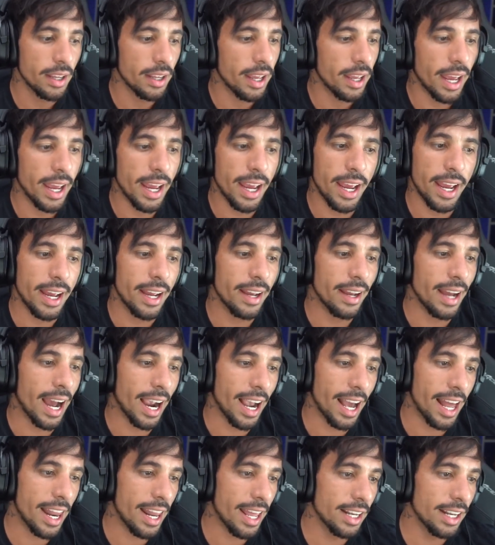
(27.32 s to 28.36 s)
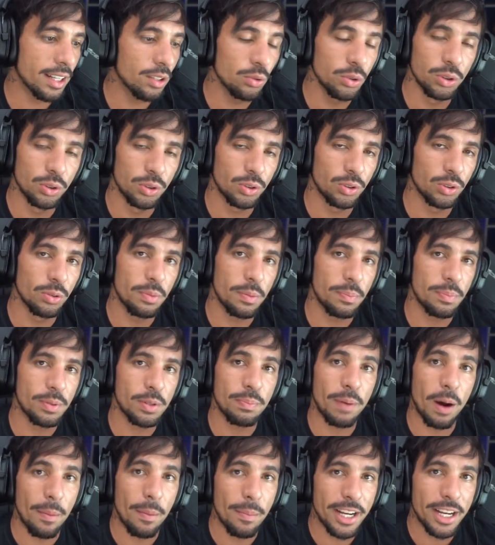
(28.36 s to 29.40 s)
É, a galera do YouTube,
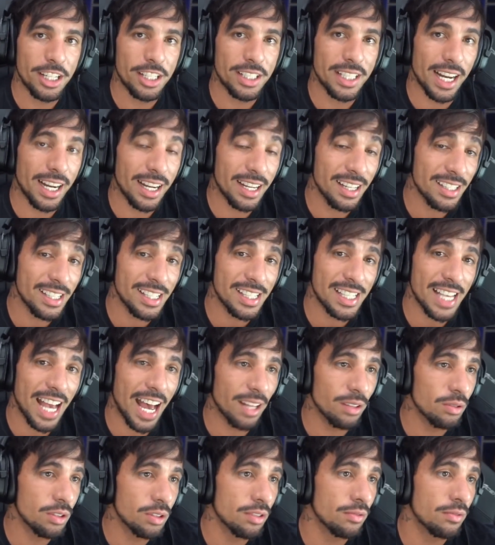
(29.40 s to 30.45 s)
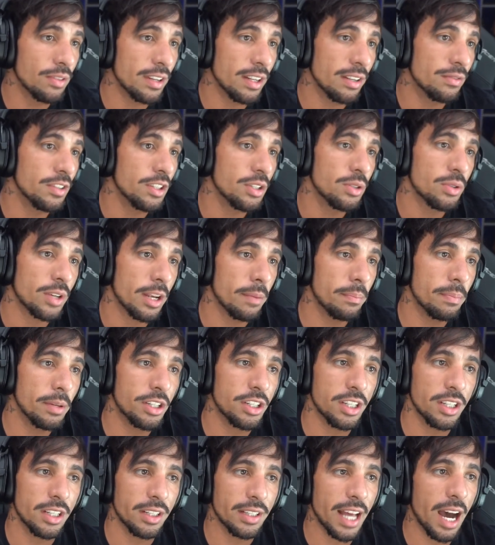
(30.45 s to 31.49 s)
principalmente, tá cansado de ver vídeo
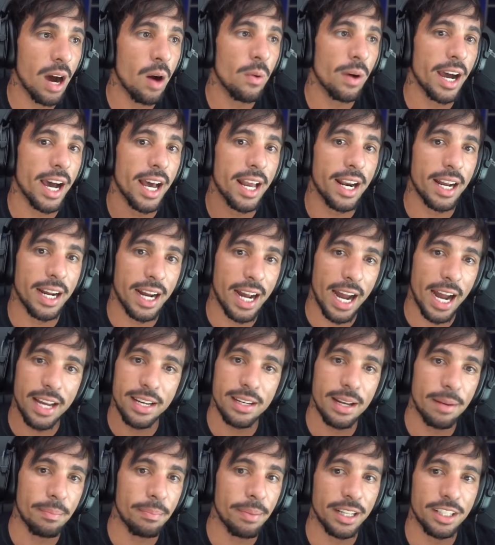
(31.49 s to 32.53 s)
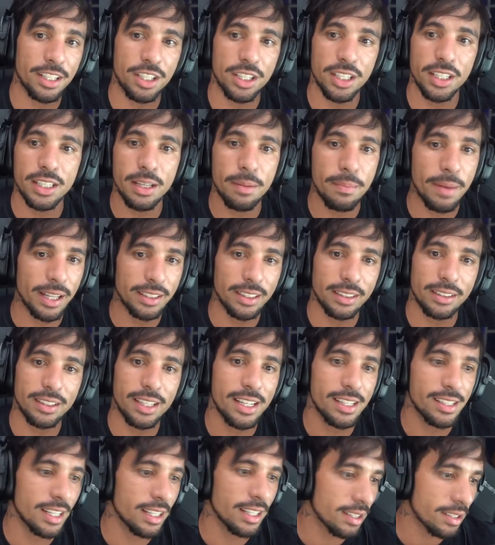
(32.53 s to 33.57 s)
repetido. Ah, um cara cai na partida, mata
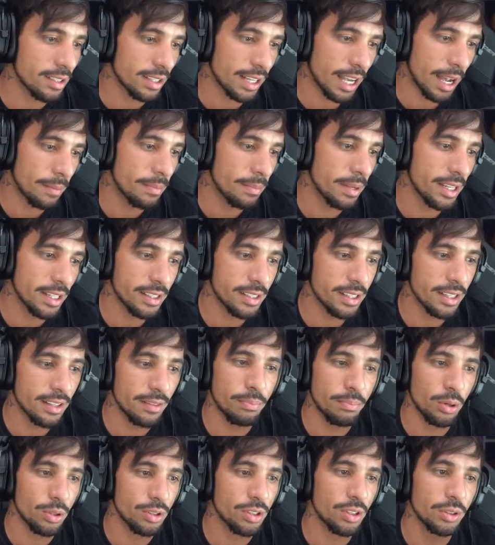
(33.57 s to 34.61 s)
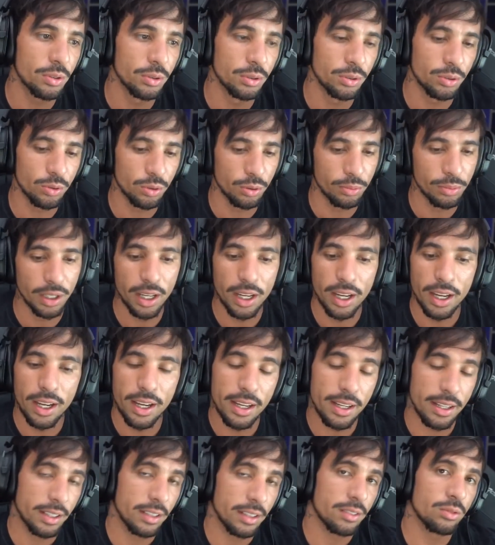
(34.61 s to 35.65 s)
300 cabeças, posta no YouTube.
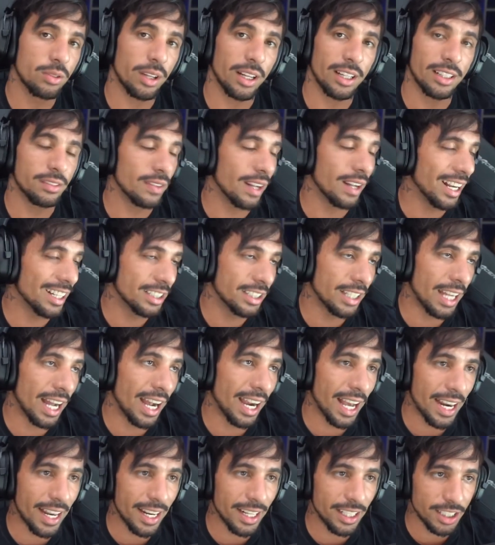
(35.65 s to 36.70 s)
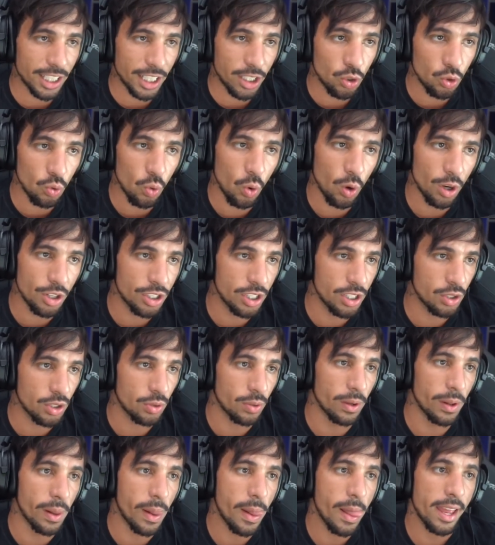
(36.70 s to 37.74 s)
A, a, a, galera já enjoou
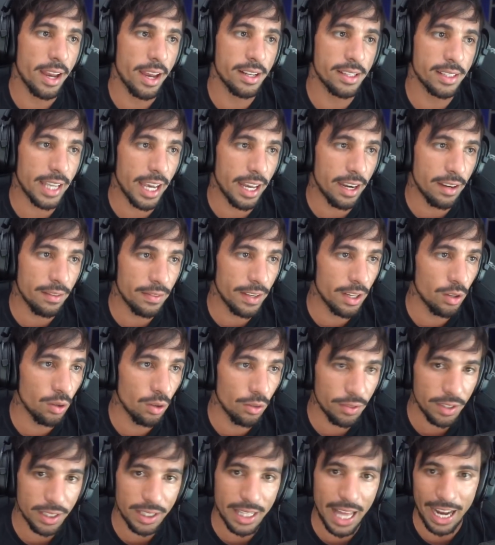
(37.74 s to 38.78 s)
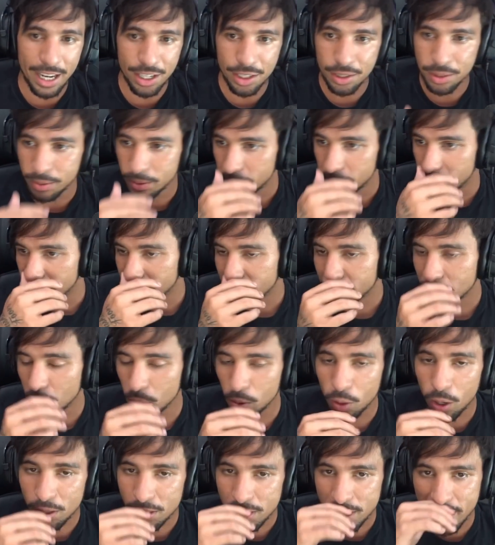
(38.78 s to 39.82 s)
disso. Eles querem ver novidade. Então,
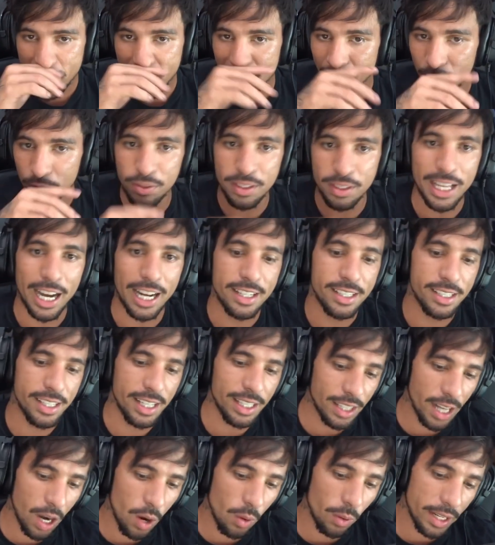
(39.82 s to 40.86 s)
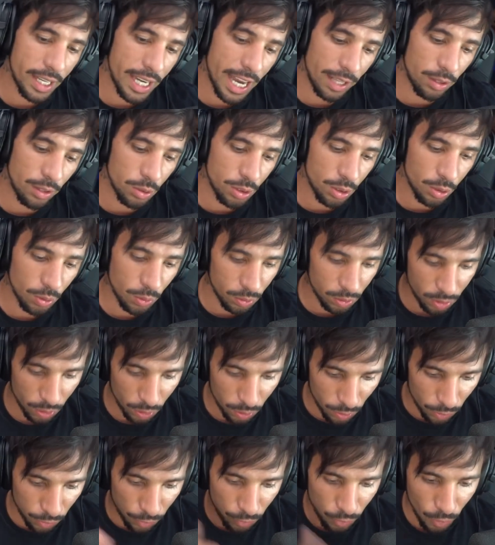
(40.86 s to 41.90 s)
qual que seria a novidade? Se entrar um criador de
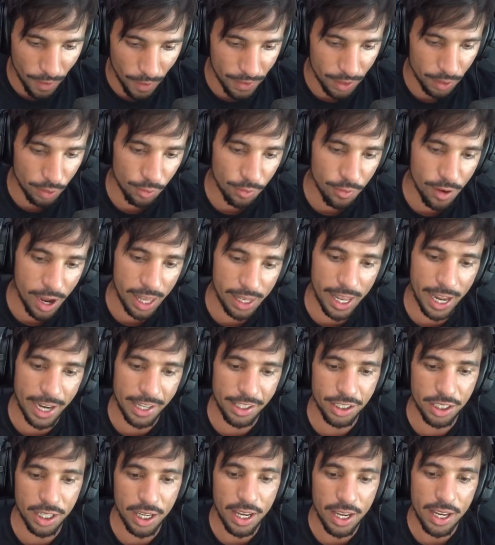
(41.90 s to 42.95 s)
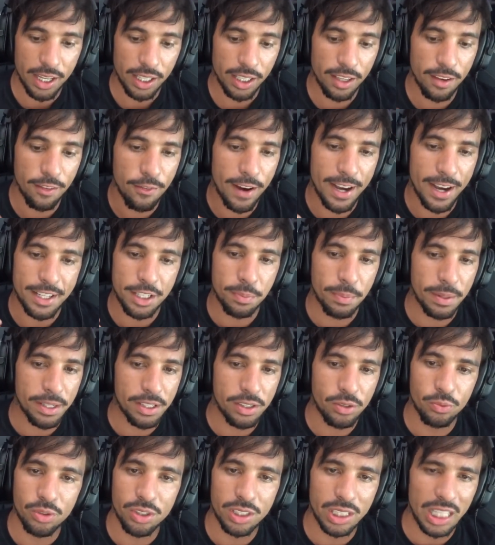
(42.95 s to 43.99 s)
conteúdo foda no Farlight, que faz, tipo
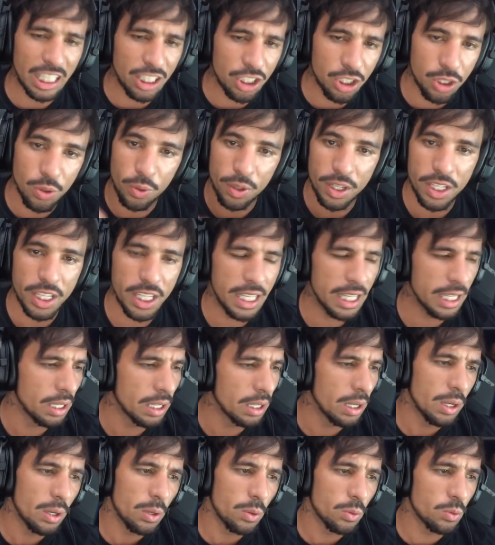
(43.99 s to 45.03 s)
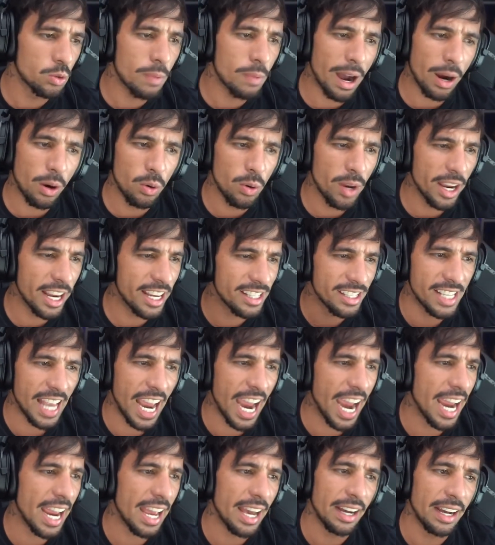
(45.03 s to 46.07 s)
assim, uns tente no ri, uns bagulho
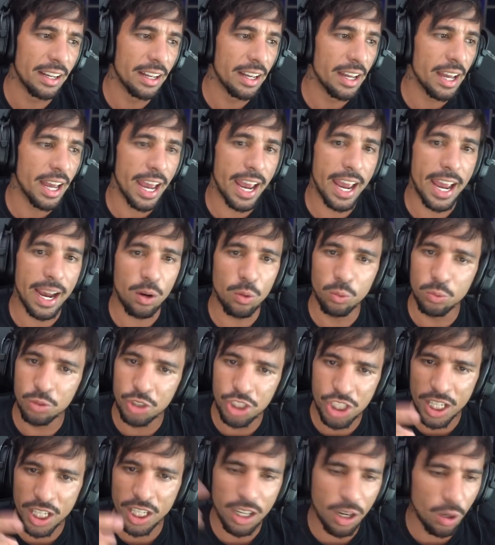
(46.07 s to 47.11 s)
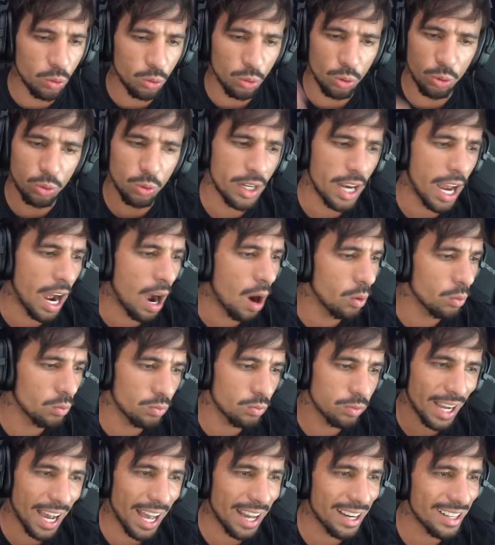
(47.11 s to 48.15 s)
resenha, é, com dica, com tutorial, um
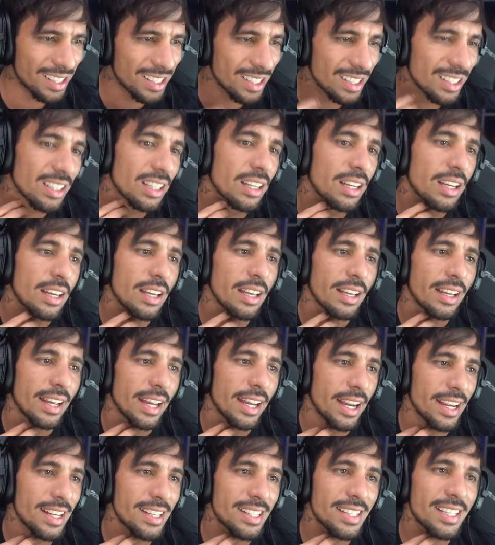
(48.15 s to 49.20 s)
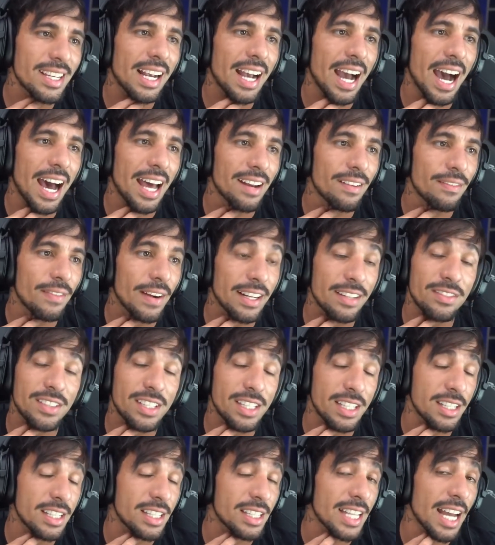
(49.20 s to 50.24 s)
cara assim... Esse cara vai
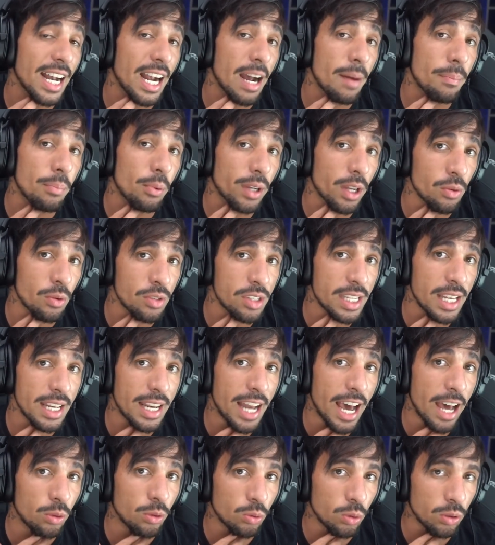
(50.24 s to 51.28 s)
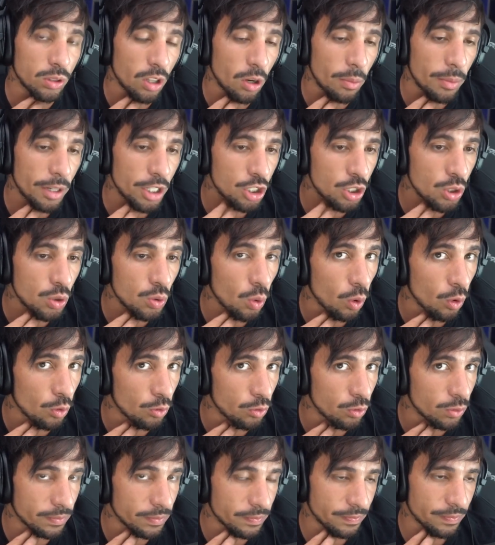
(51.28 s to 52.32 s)
se destacar porque é um cenário totalmente
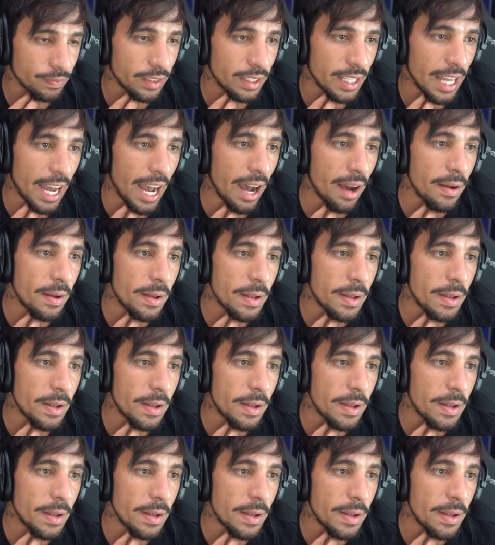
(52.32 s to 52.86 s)
novo, tá?